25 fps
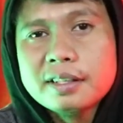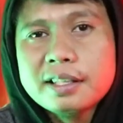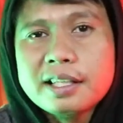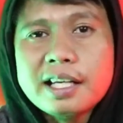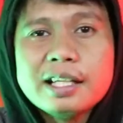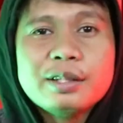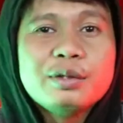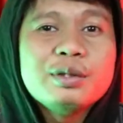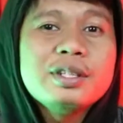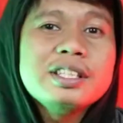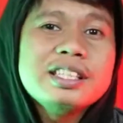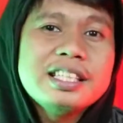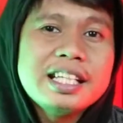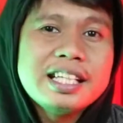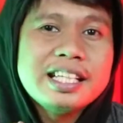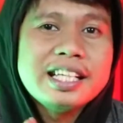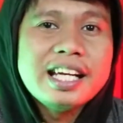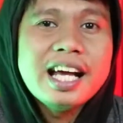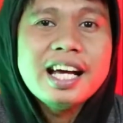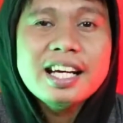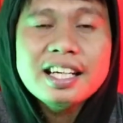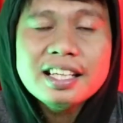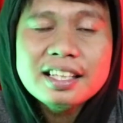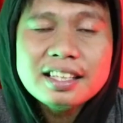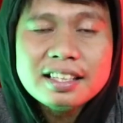Nah itu
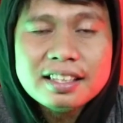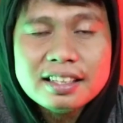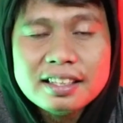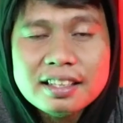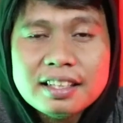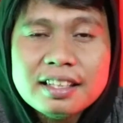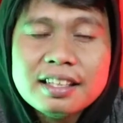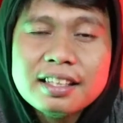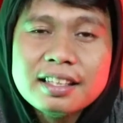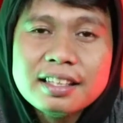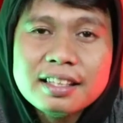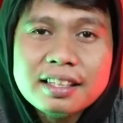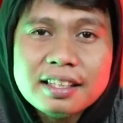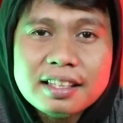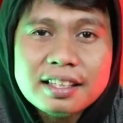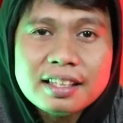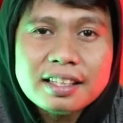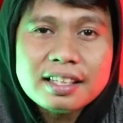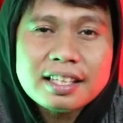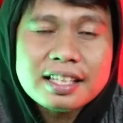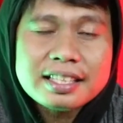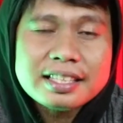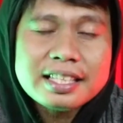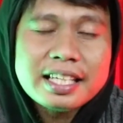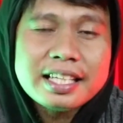kejadian
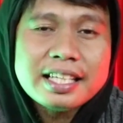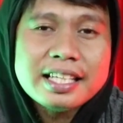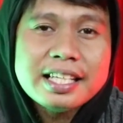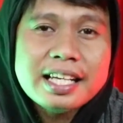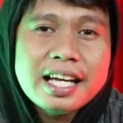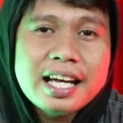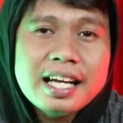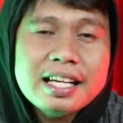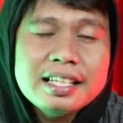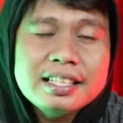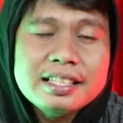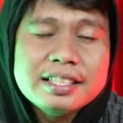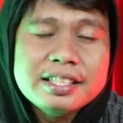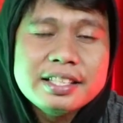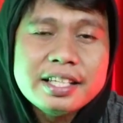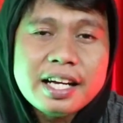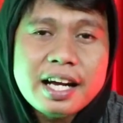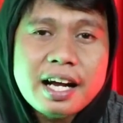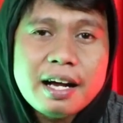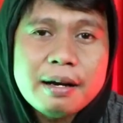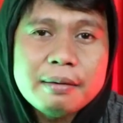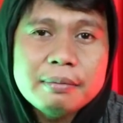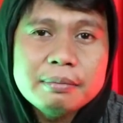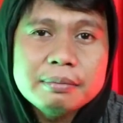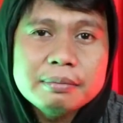eh, kejadian
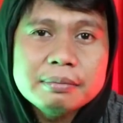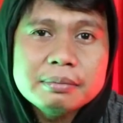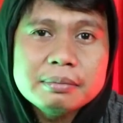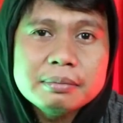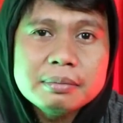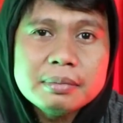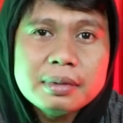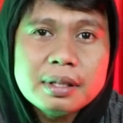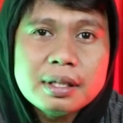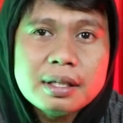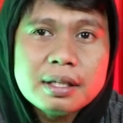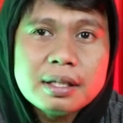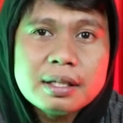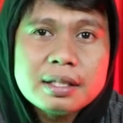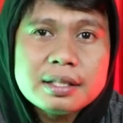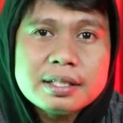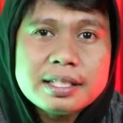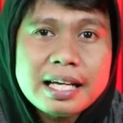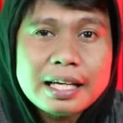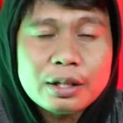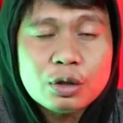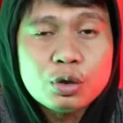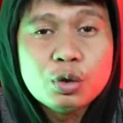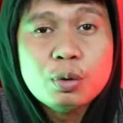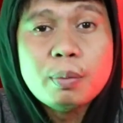jam eh,
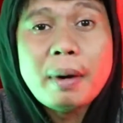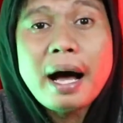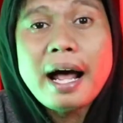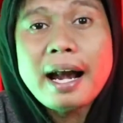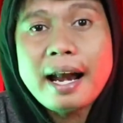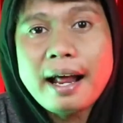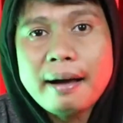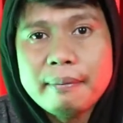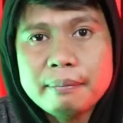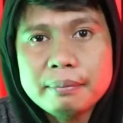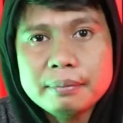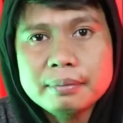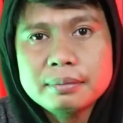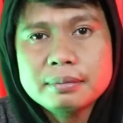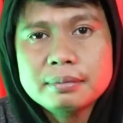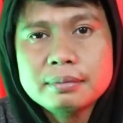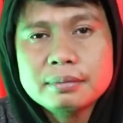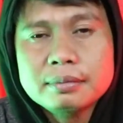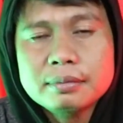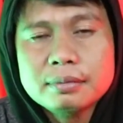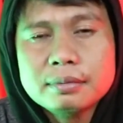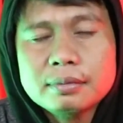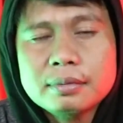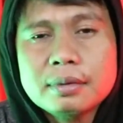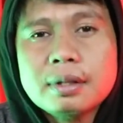satu eh, malam.
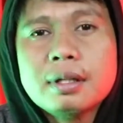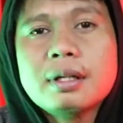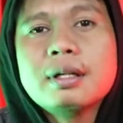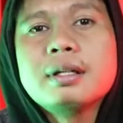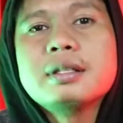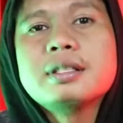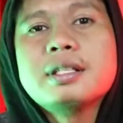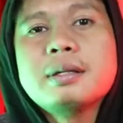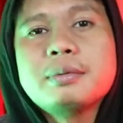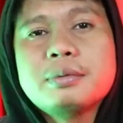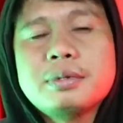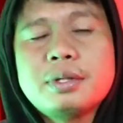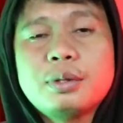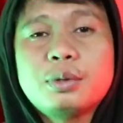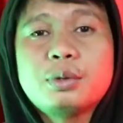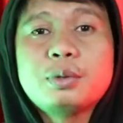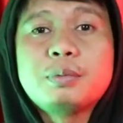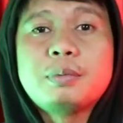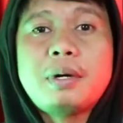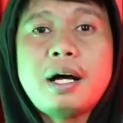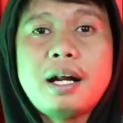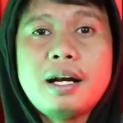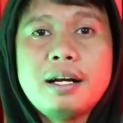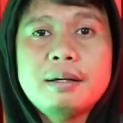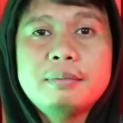Wah, jam
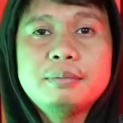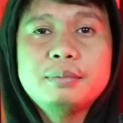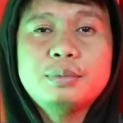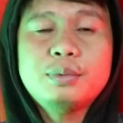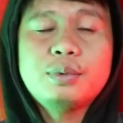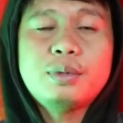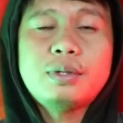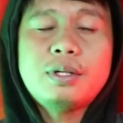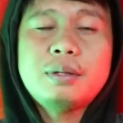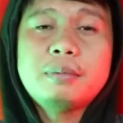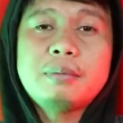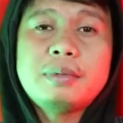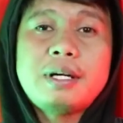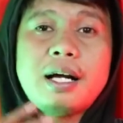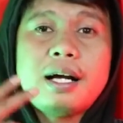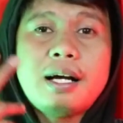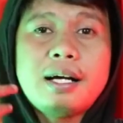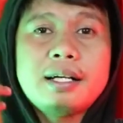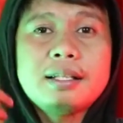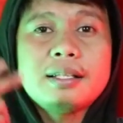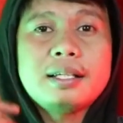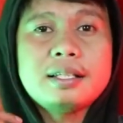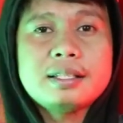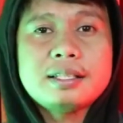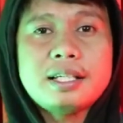satu malam orang
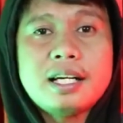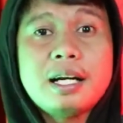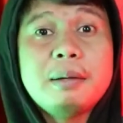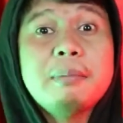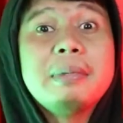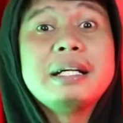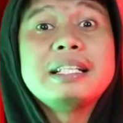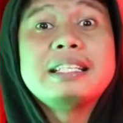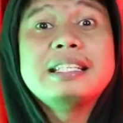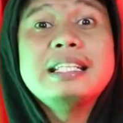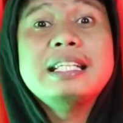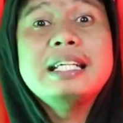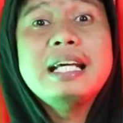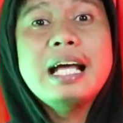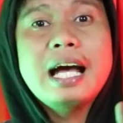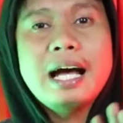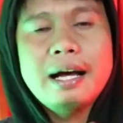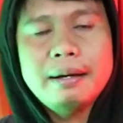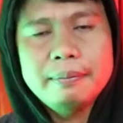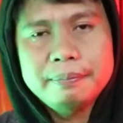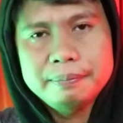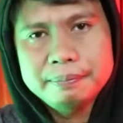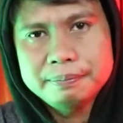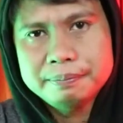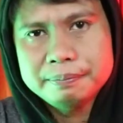berangkat ke sana
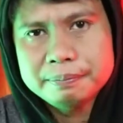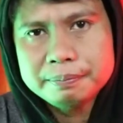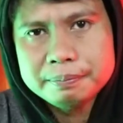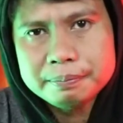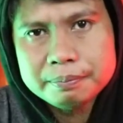bertiga.